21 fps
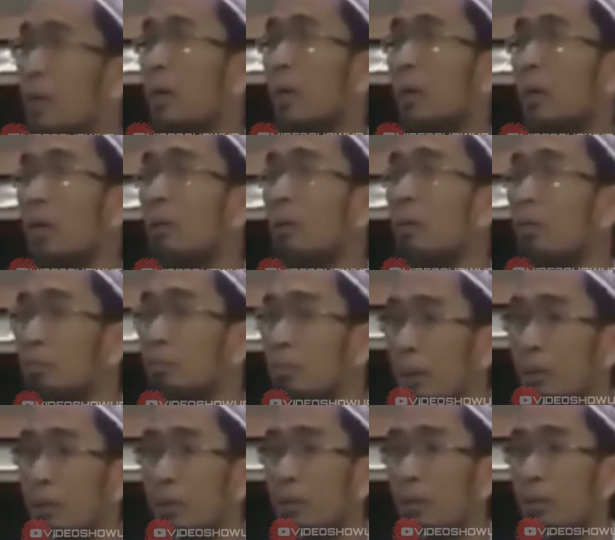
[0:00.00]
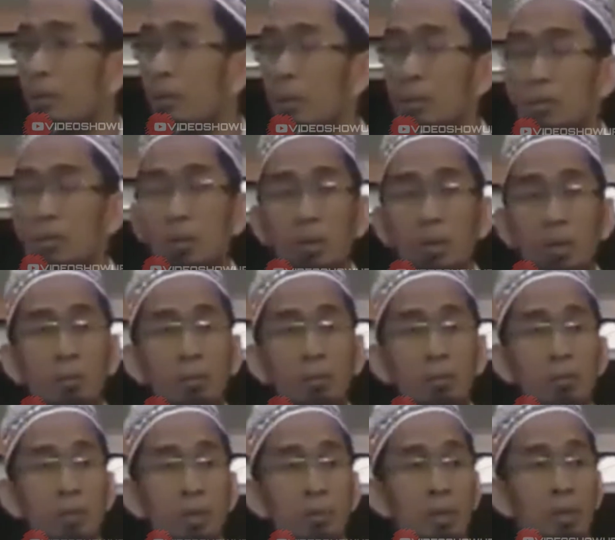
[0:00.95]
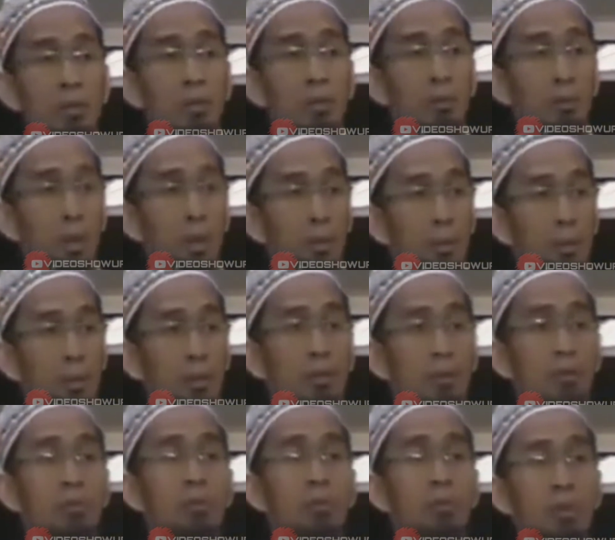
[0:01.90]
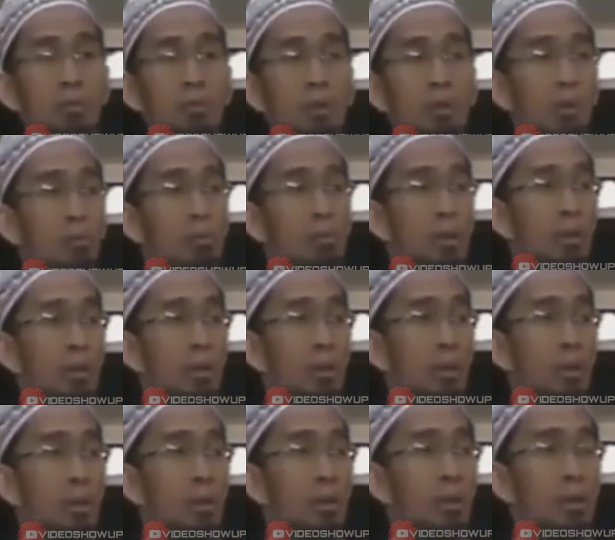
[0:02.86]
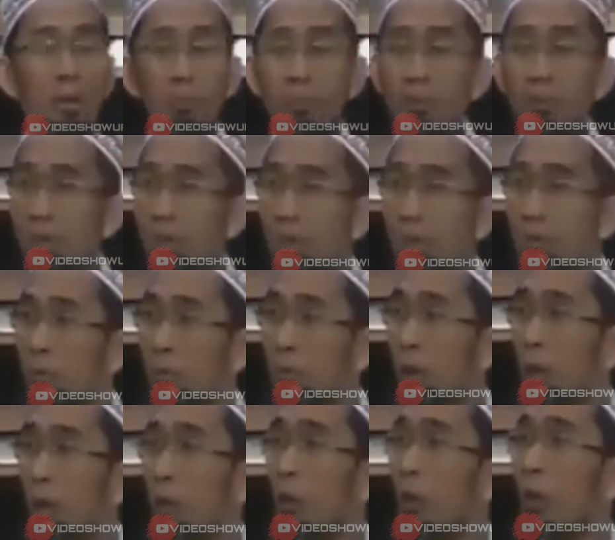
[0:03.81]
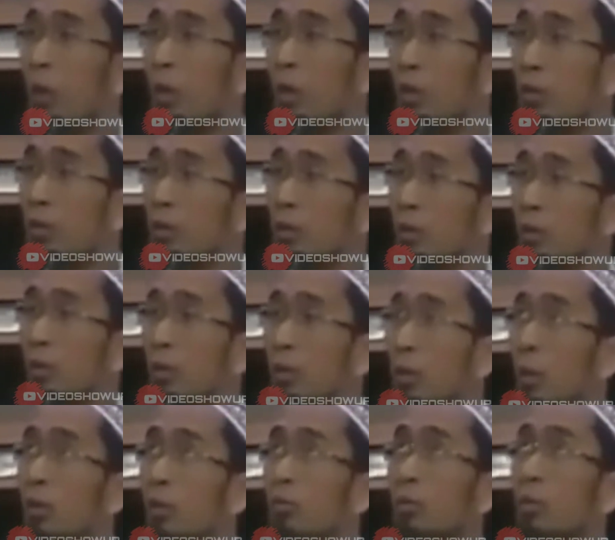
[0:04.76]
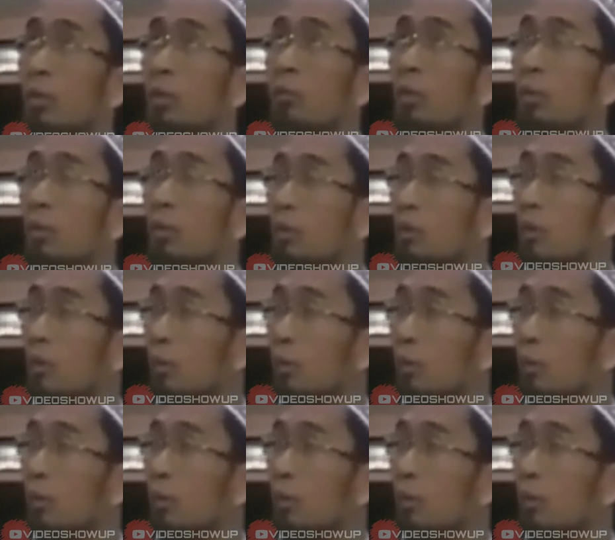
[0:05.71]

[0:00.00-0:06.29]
nggak ada yang kayak Uthman ya, seorang muslim yang dermawan itu susah berkembangnya nggak bisa langsung pakai doa aja Assalamu'alaikum, mau